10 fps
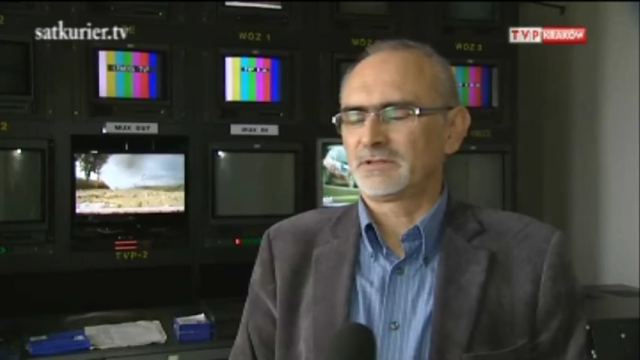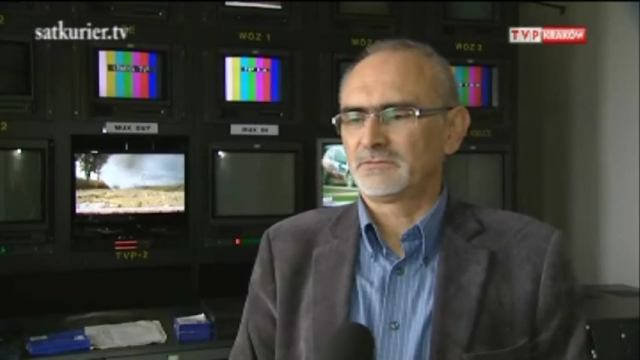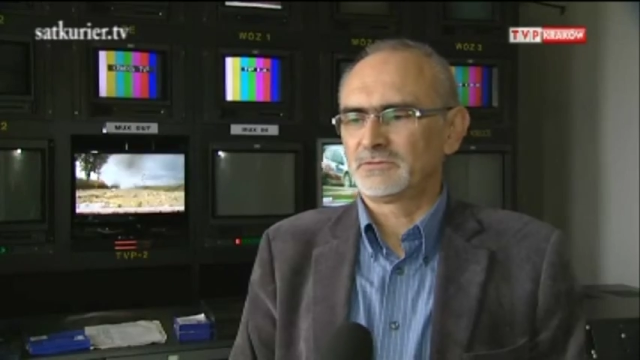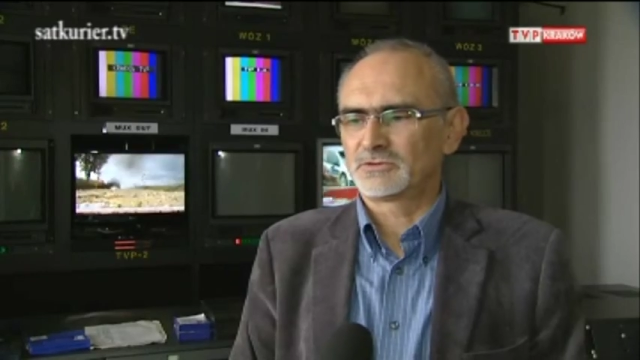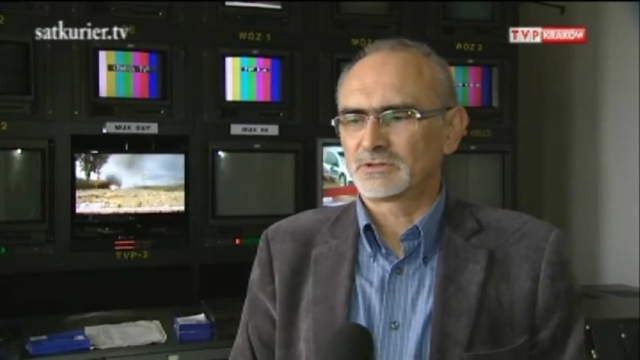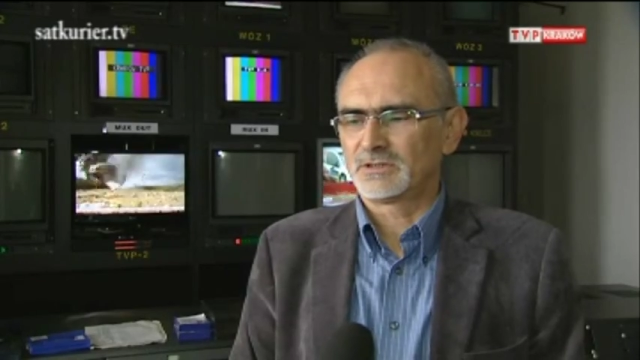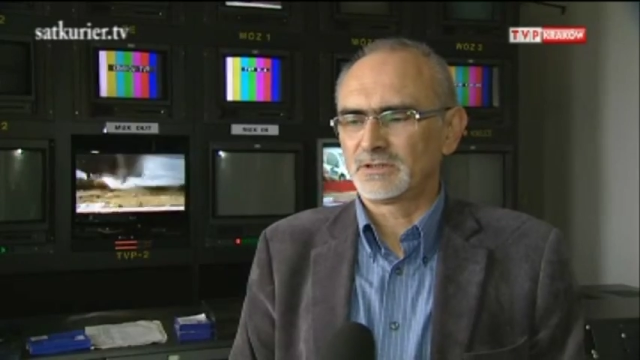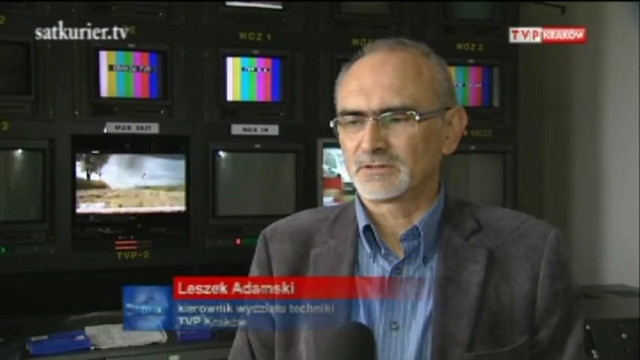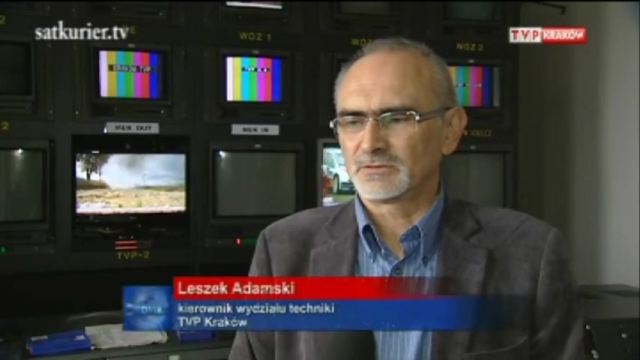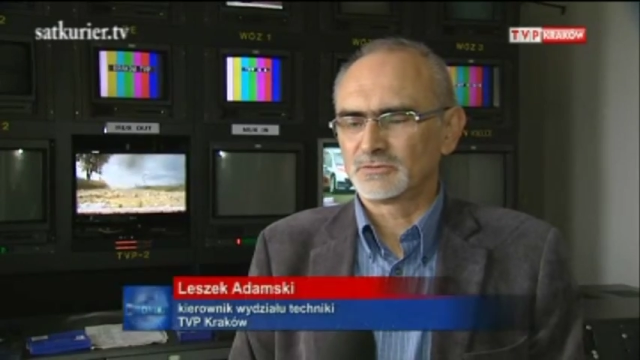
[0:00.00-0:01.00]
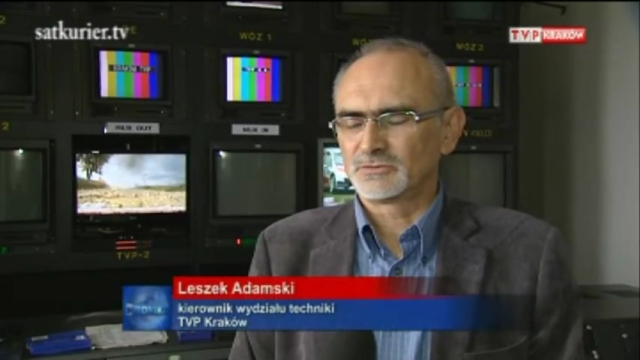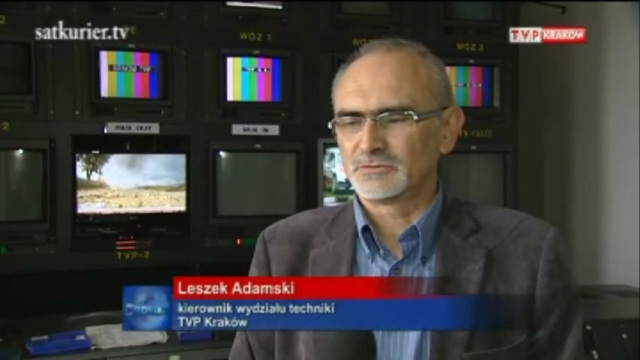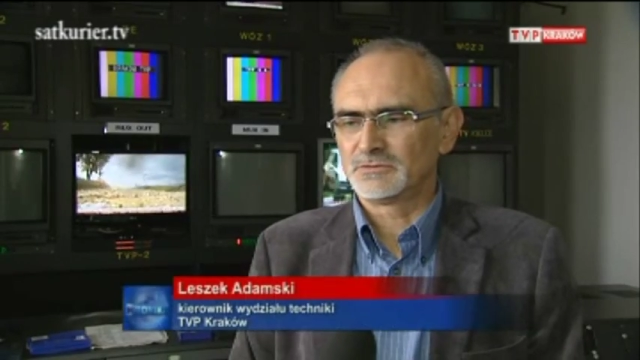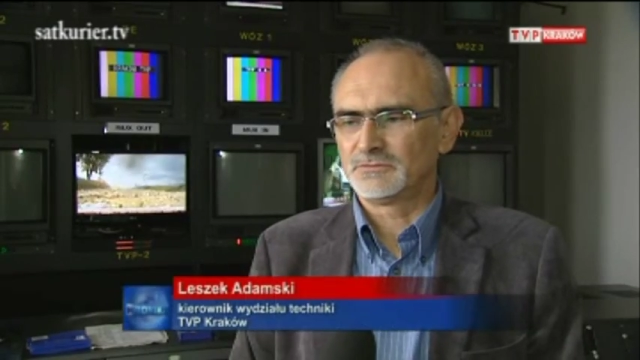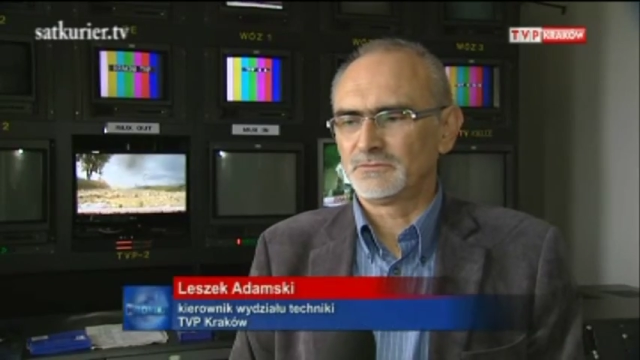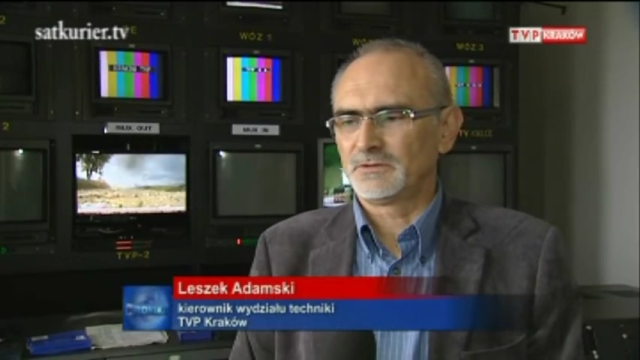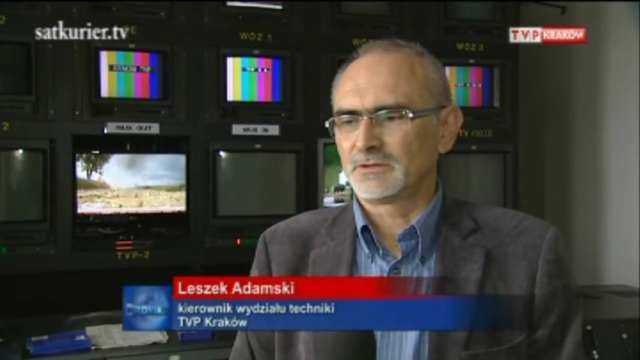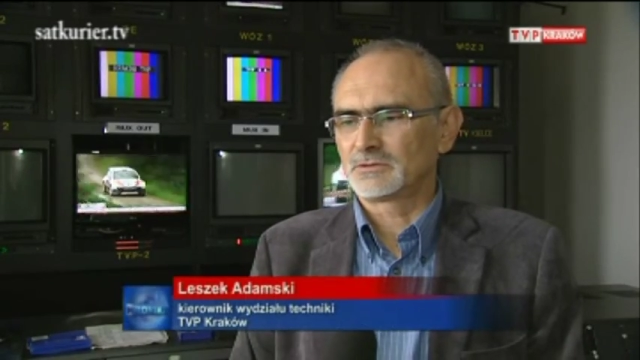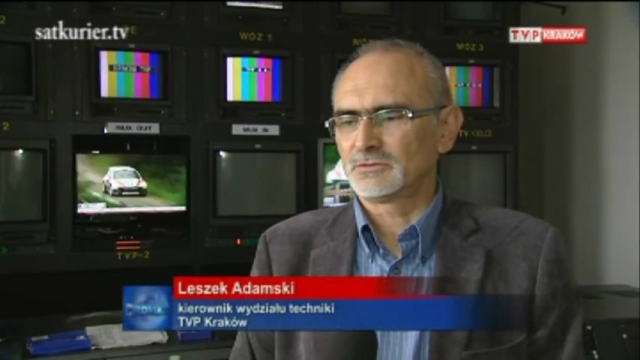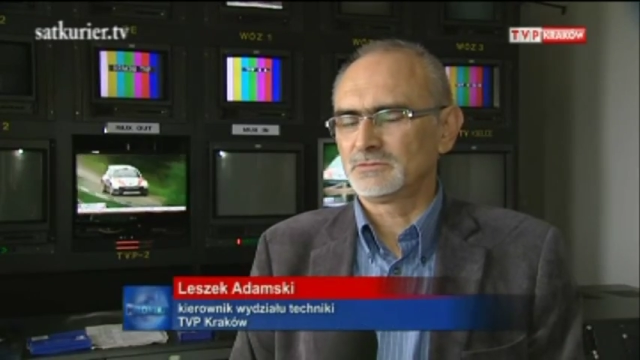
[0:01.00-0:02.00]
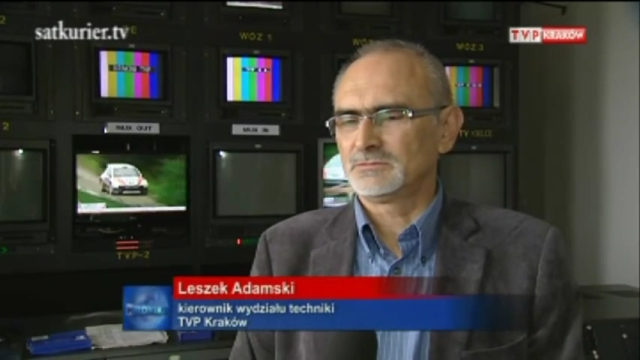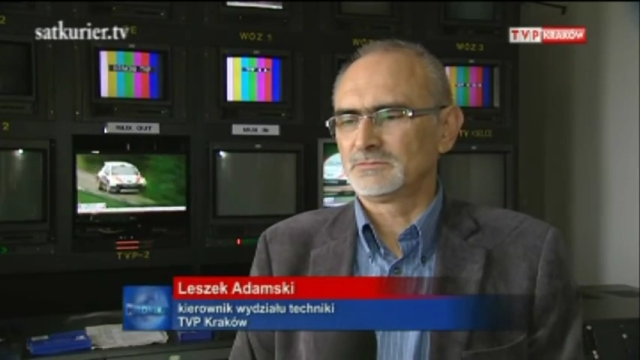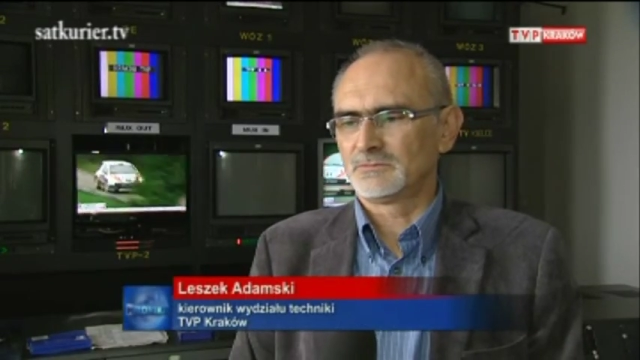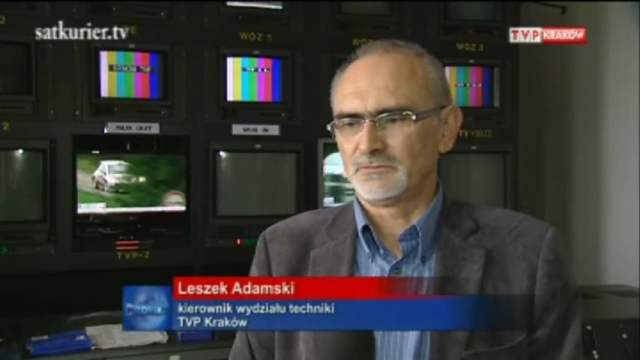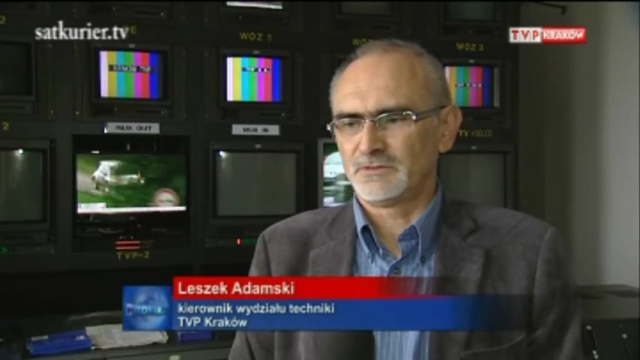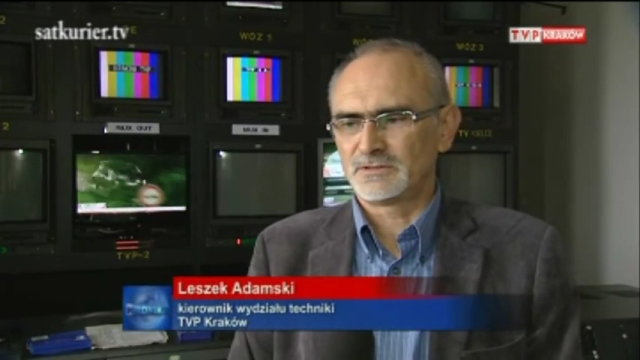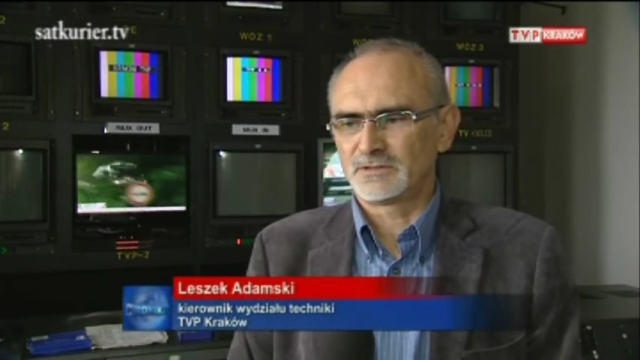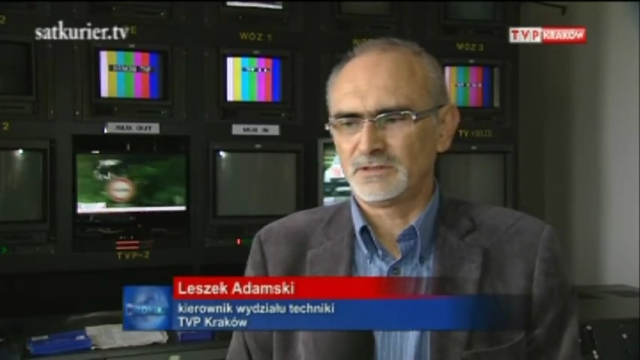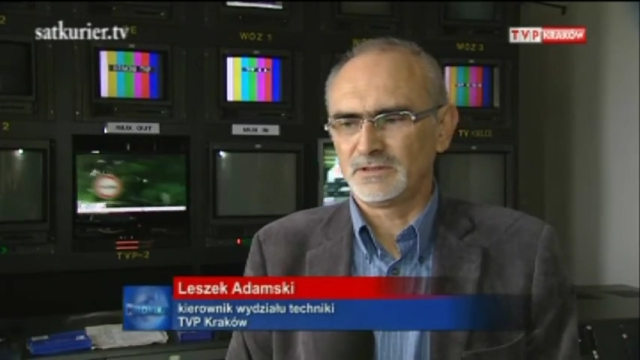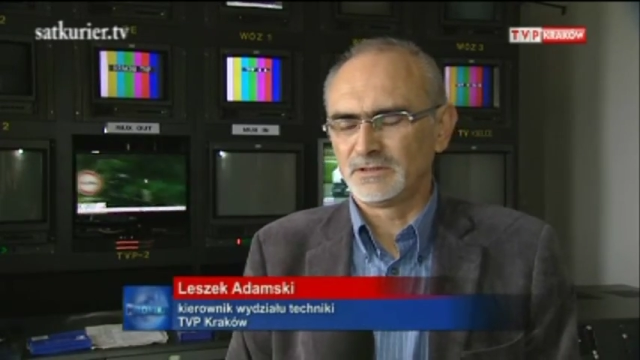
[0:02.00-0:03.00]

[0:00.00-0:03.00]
wyższa jakość dźwięku, wizji